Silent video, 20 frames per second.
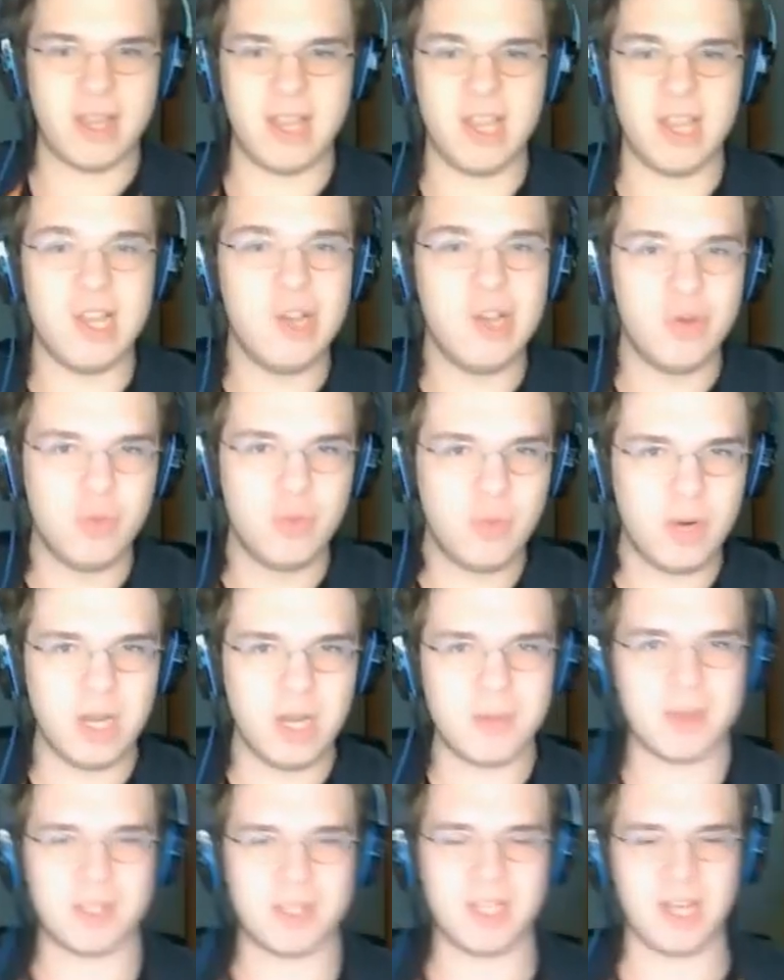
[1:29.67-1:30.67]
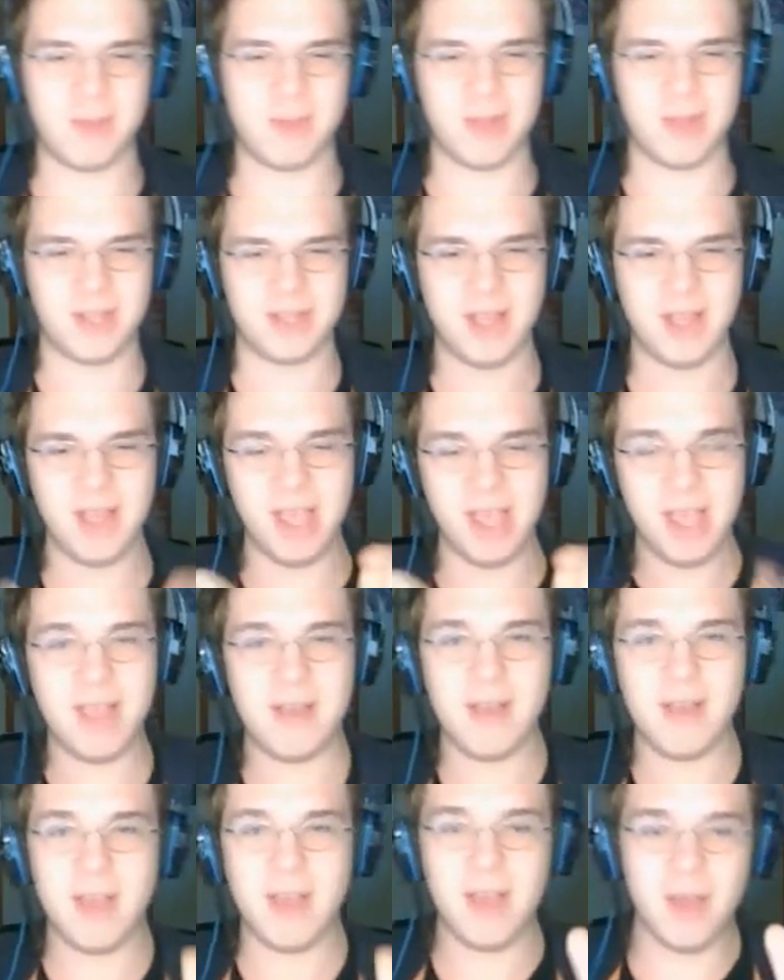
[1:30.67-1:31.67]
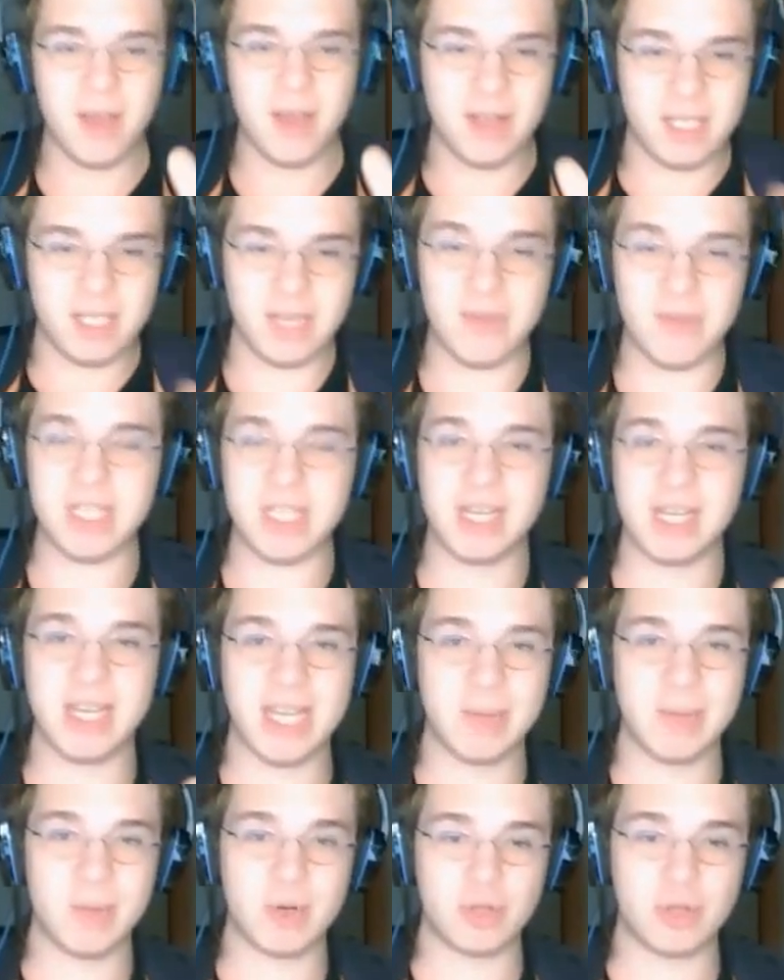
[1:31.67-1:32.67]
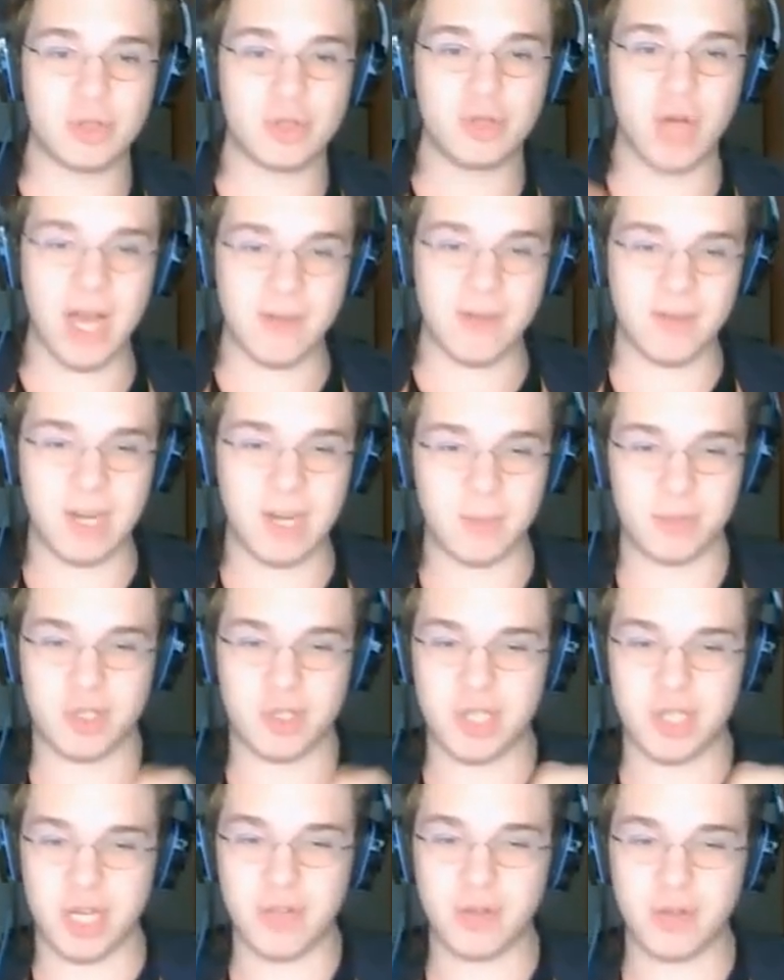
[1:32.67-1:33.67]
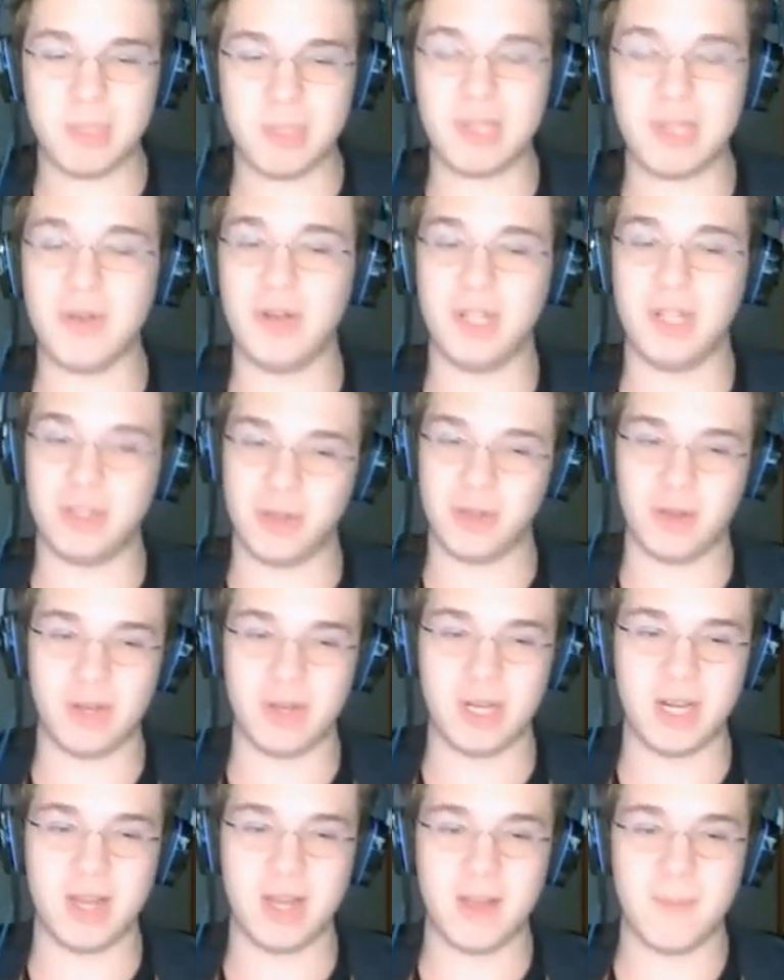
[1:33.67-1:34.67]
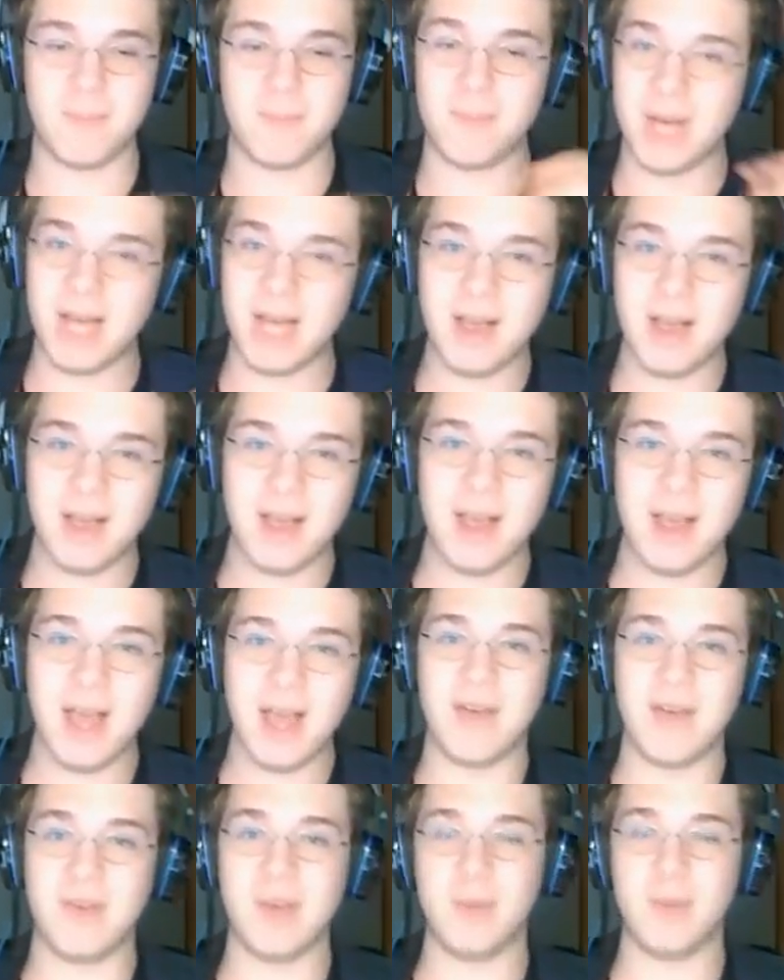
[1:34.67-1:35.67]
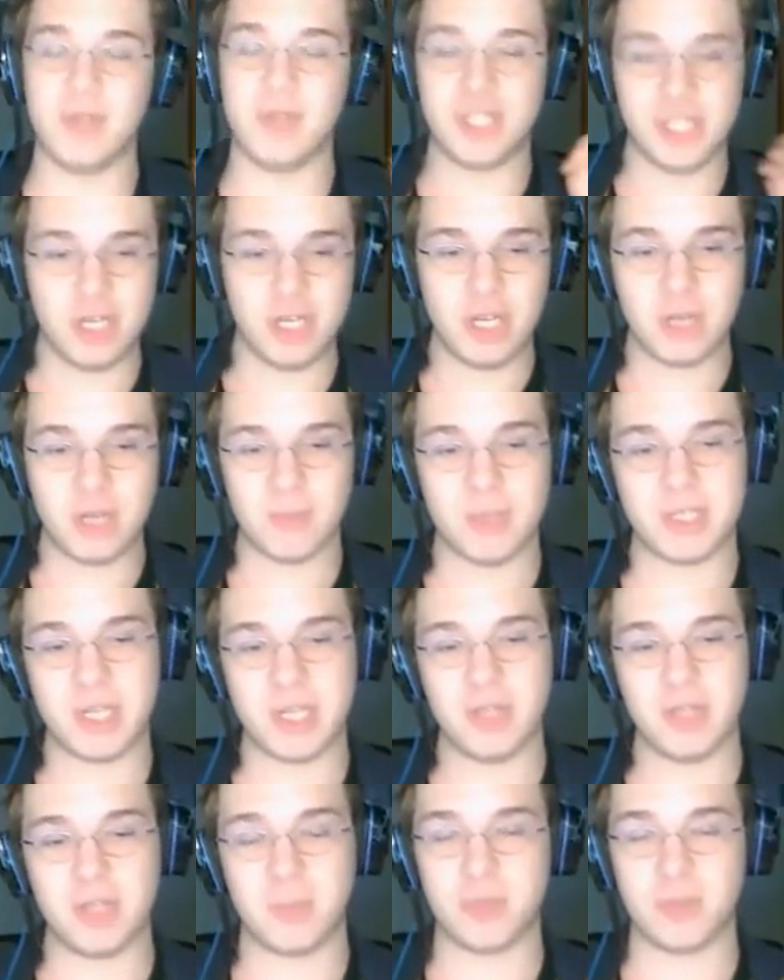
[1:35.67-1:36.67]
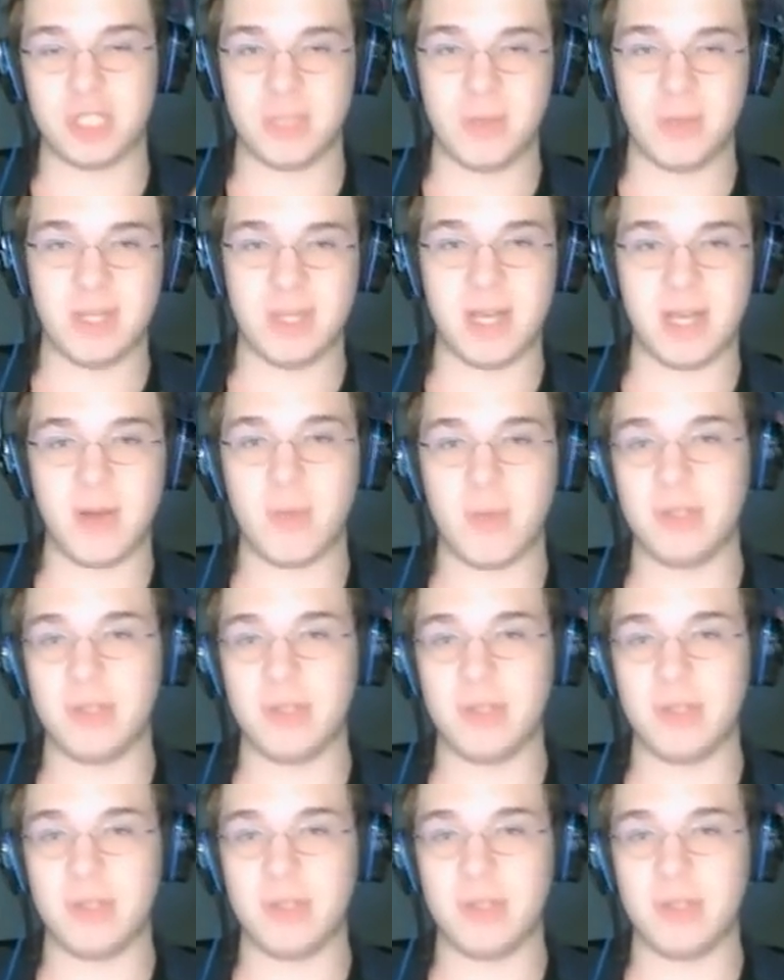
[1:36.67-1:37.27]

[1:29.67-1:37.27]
il nulla praticamente e se invece clicchiamo il rosso avremo 100 milioni di dollari ma avremo il 5% di possibilità,